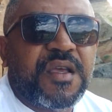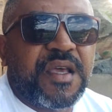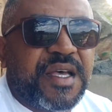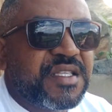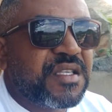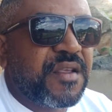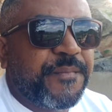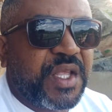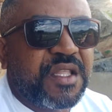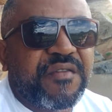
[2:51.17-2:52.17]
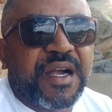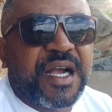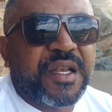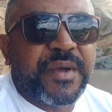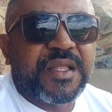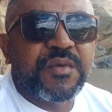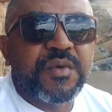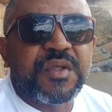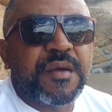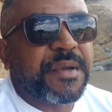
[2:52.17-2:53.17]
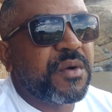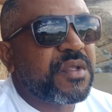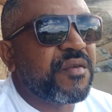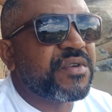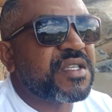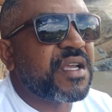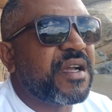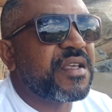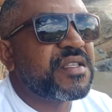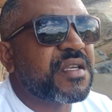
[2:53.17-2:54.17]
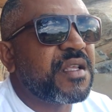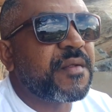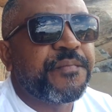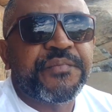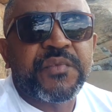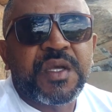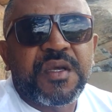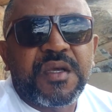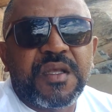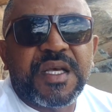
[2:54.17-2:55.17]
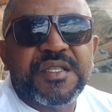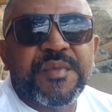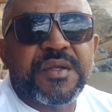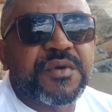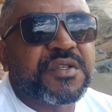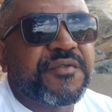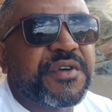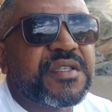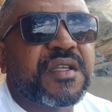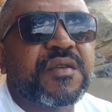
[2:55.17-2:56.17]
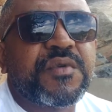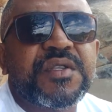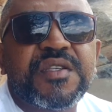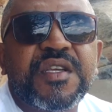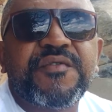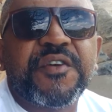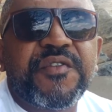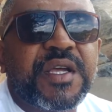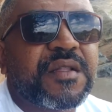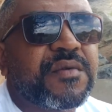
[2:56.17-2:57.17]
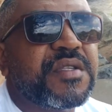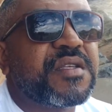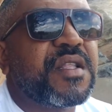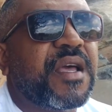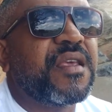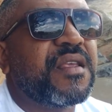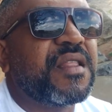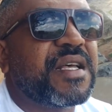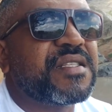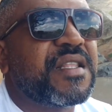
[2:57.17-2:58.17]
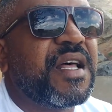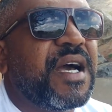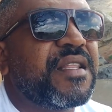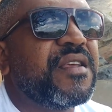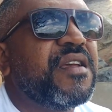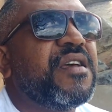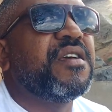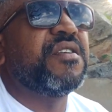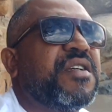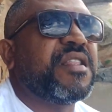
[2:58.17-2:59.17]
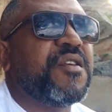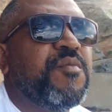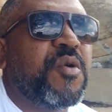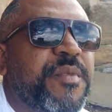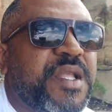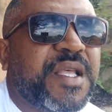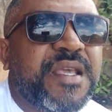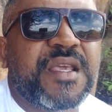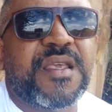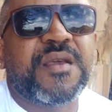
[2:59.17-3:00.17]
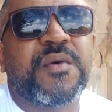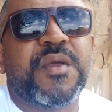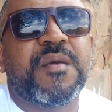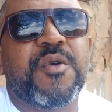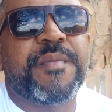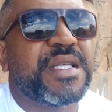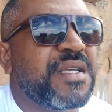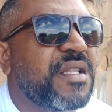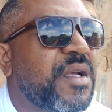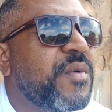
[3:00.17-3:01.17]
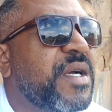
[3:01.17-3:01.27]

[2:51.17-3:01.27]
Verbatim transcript: é assim, é devagar, não é de um dia para outro que você ganha inscrito. E Nascimento Construção foi sendo conhecido, foi ficando conhecido aí na cidade. Já teve momento aí que eu e meu parceiro Nego